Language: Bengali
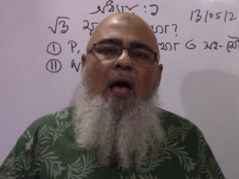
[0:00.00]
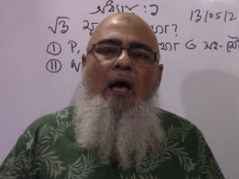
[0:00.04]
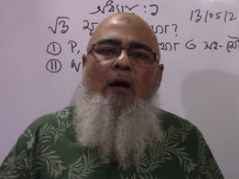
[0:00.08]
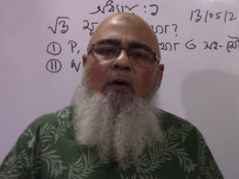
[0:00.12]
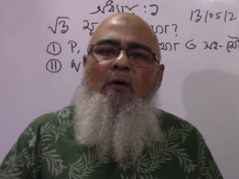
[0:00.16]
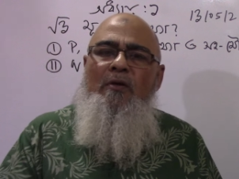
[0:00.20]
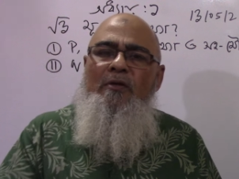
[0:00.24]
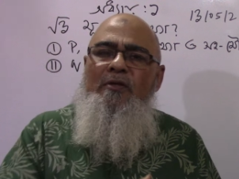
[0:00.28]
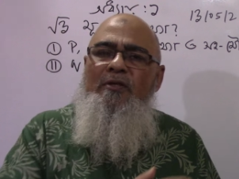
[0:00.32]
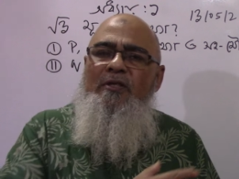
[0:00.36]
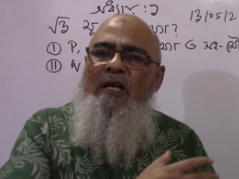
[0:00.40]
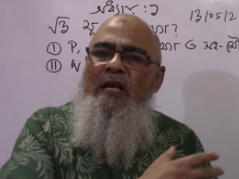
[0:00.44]

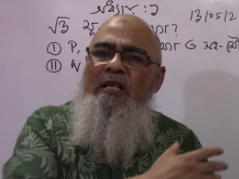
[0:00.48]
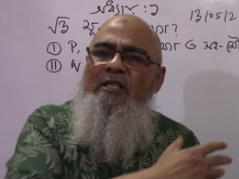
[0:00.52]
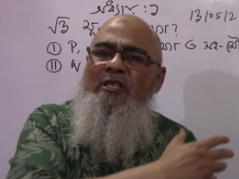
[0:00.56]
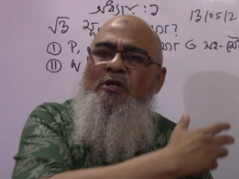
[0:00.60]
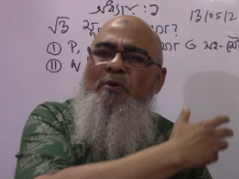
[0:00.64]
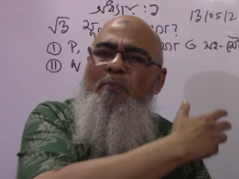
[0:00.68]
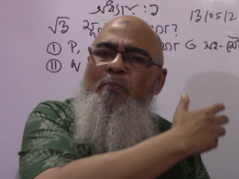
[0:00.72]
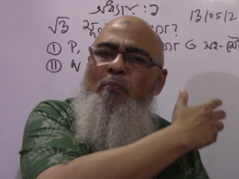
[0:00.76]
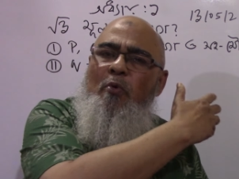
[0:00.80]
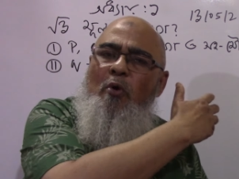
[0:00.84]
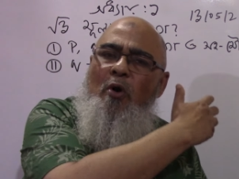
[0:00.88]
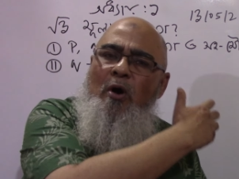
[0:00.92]
এখন
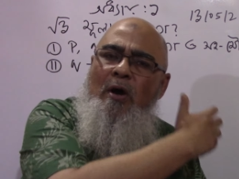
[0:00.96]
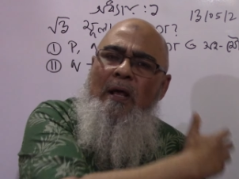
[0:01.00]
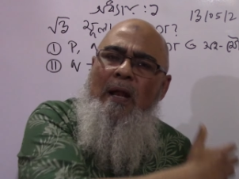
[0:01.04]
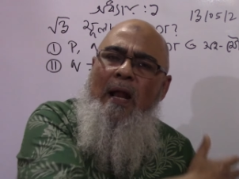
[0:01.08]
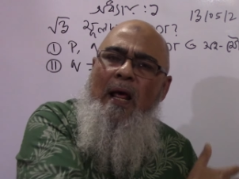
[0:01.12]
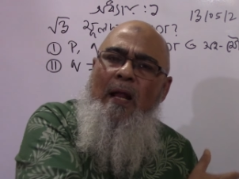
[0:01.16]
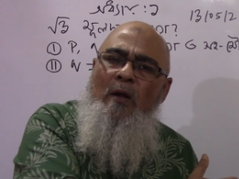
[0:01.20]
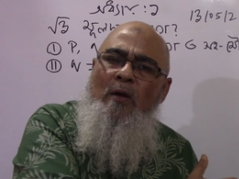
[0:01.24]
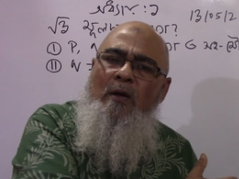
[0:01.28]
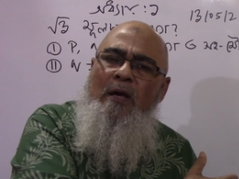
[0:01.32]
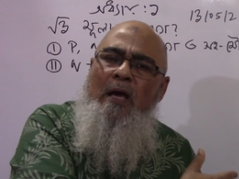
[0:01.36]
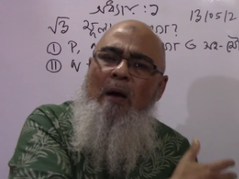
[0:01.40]
জাস্ট বইয়ের
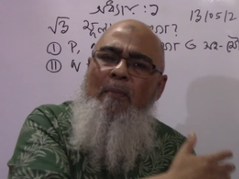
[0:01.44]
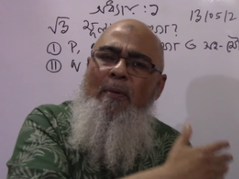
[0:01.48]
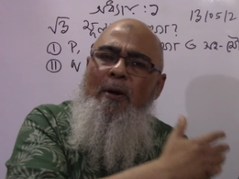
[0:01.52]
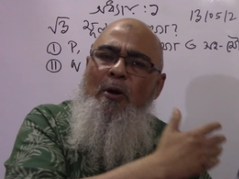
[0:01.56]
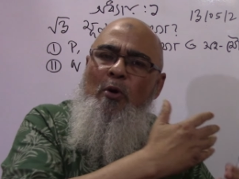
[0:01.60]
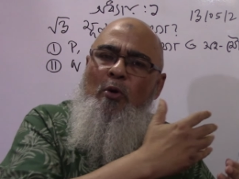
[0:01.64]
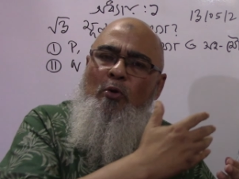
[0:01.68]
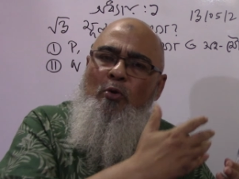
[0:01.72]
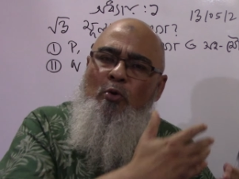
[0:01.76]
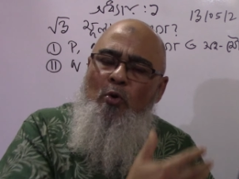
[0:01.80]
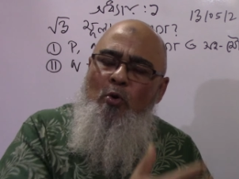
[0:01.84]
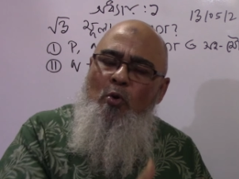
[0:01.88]
আলোকে আবার
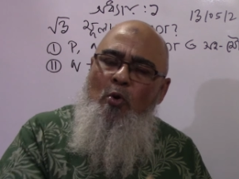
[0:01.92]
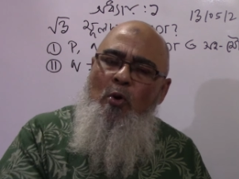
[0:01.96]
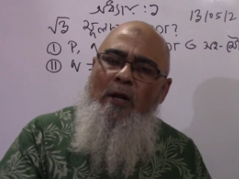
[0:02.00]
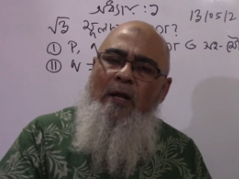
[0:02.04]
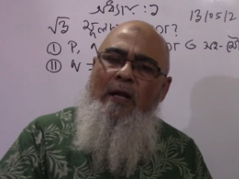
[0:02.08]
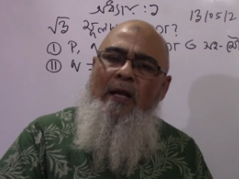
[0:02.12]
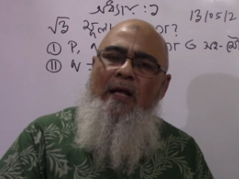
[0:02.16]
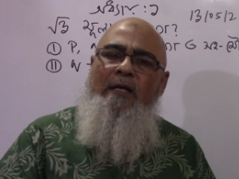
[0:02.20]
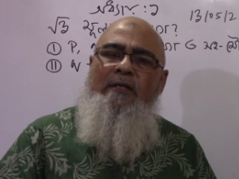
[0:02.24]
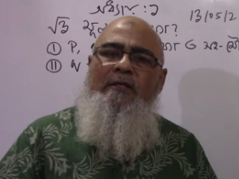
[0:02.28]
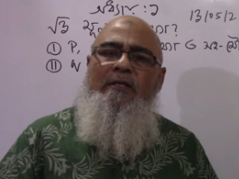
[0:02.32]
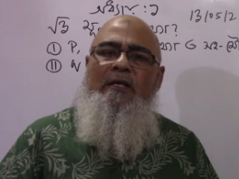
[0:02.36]
নতুন করে
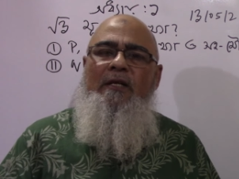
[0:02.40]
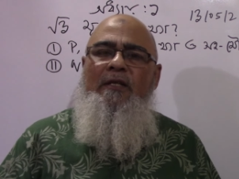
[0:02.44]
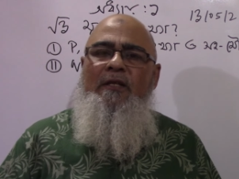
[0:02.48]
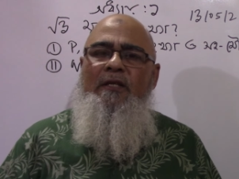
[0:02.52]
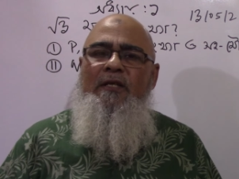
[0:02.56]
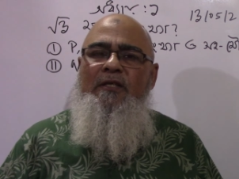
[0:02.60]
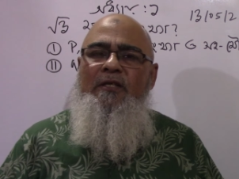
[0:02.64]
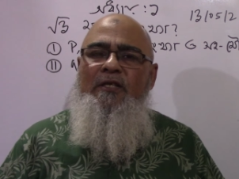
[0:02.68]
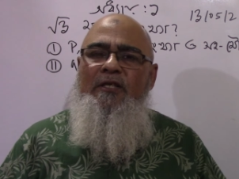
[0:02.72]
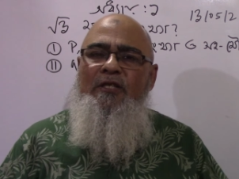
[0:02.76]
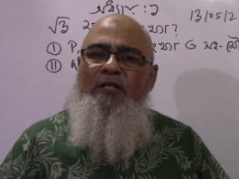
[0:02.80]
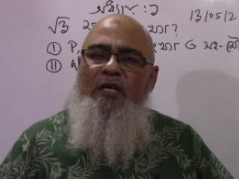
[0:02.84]
লেকচার
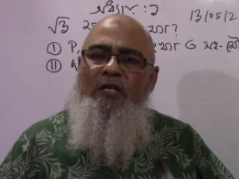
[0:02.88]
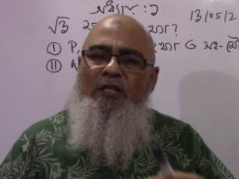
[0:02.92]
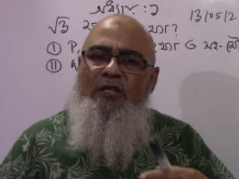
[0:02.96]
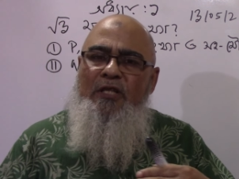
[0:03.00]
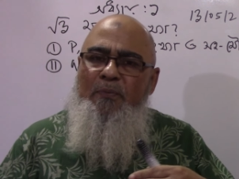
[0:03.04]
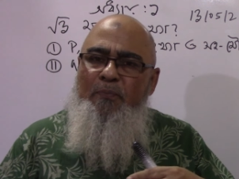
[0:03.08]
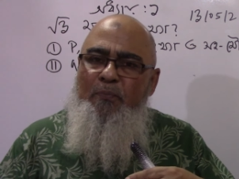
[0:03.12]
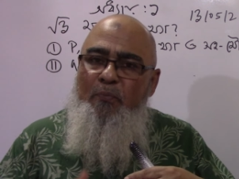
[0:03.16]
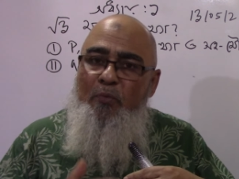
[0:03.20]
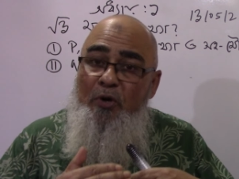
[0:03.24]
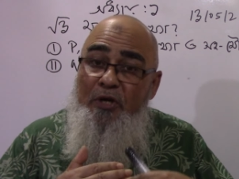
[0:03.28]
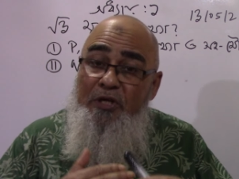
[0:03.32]
দিচ্ছি যাতে
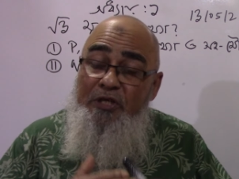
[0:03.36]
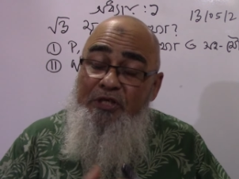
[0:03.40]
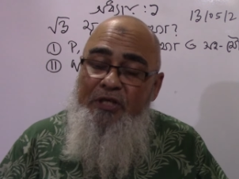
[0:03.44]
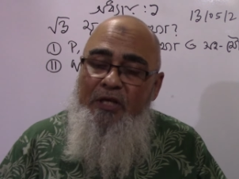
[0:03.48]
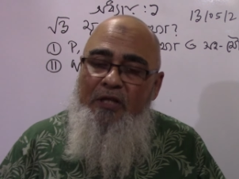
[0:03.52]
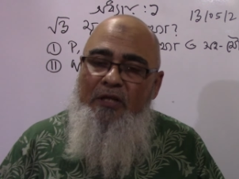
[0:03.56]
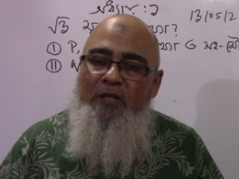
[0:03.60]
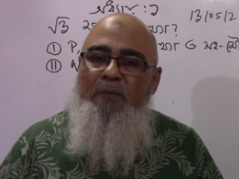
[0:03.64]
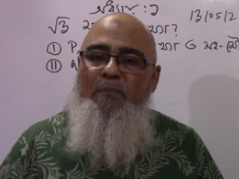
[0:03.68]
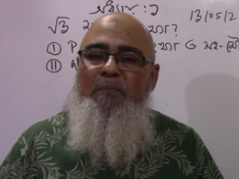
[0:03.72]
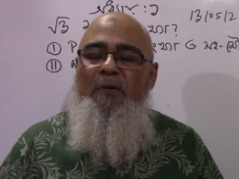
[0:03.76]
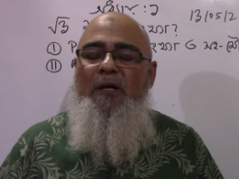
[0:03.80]
বইয়ের
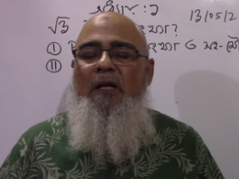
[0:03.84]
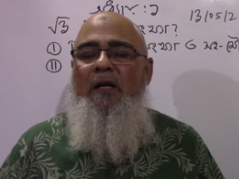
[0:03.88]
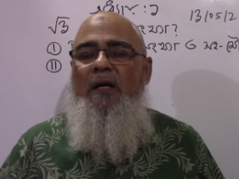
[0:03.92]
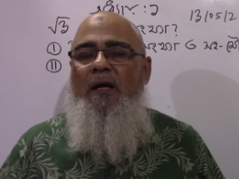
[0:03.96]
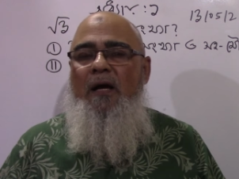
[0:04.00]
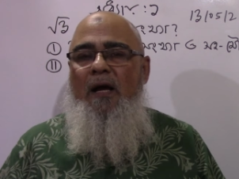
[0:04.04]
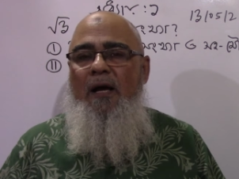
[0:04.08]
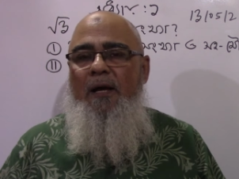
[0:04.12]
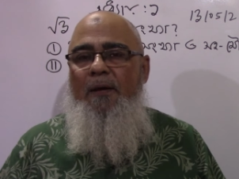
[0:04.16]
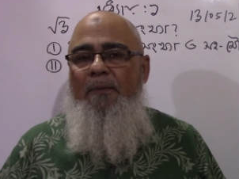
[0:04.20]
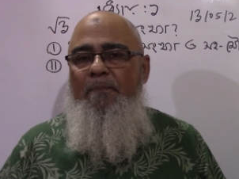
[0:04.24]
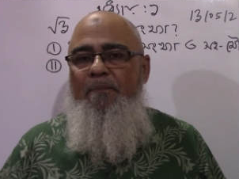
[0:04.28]
সাথে মিল
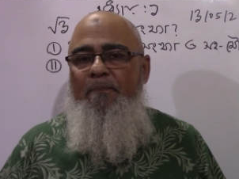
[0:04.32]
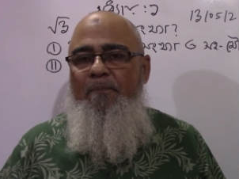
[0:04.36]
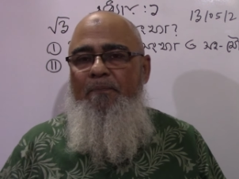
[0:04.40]
খায়